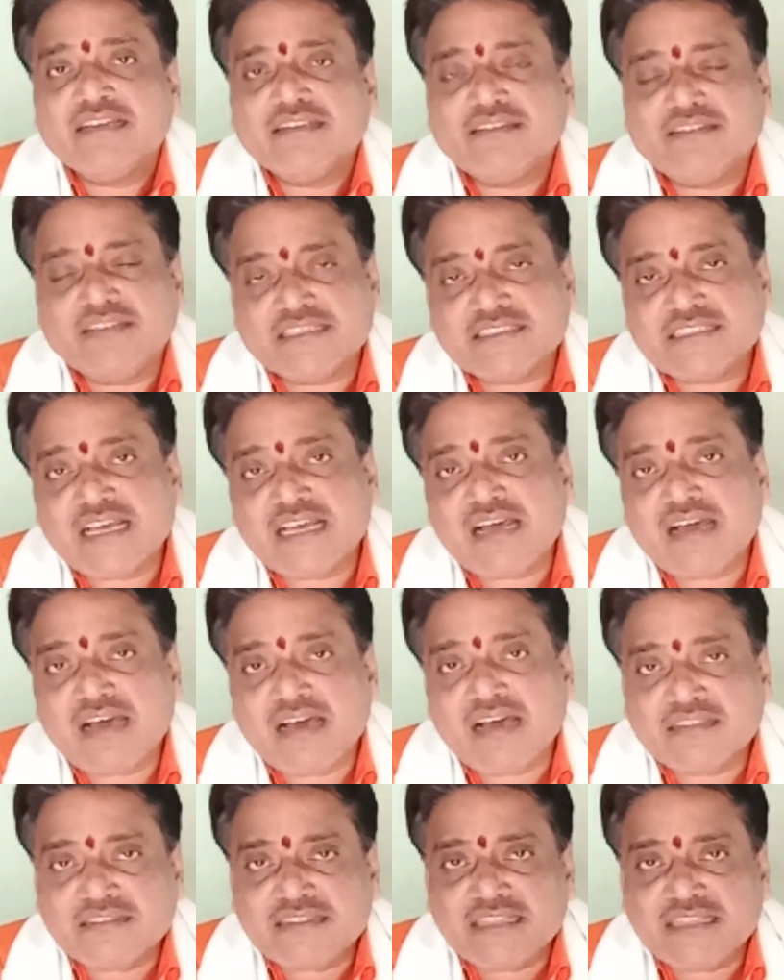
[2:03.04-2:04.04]
దశ
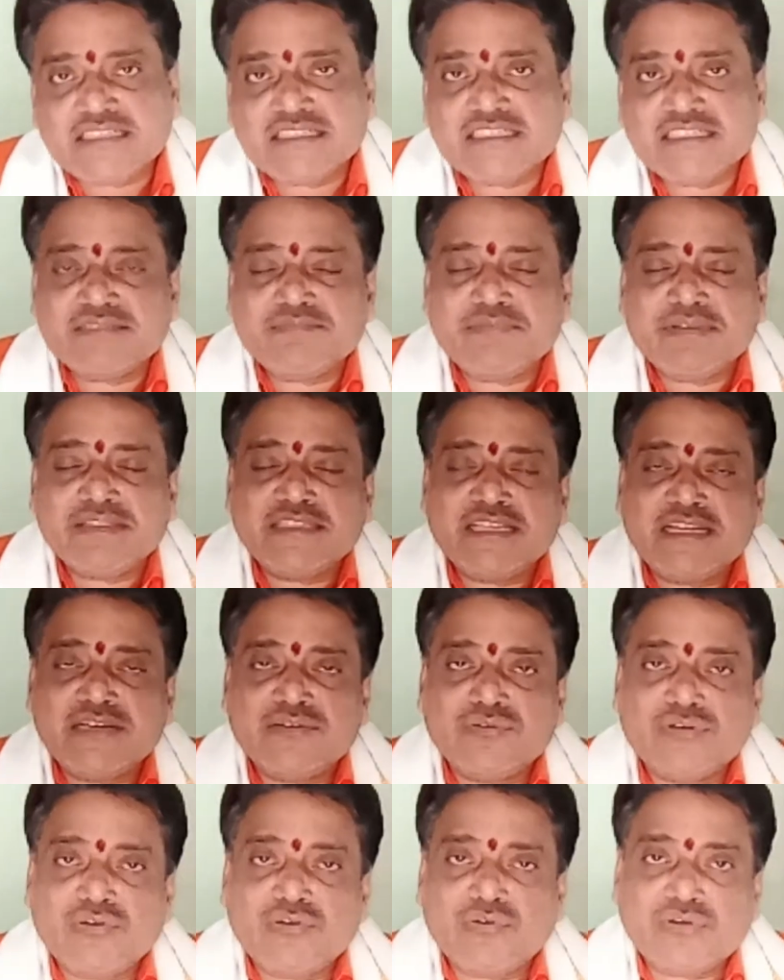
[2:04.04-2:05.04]
అంతర్దశ ఫలితాన్ని
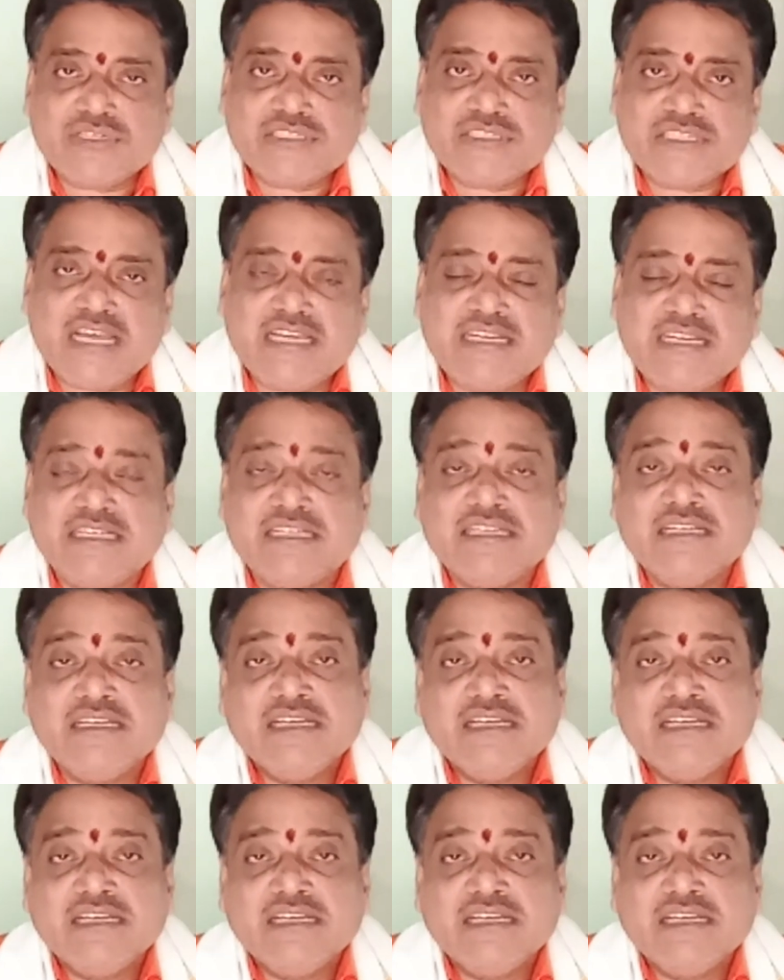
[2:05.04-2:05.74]
కూడా ఒక్కసారి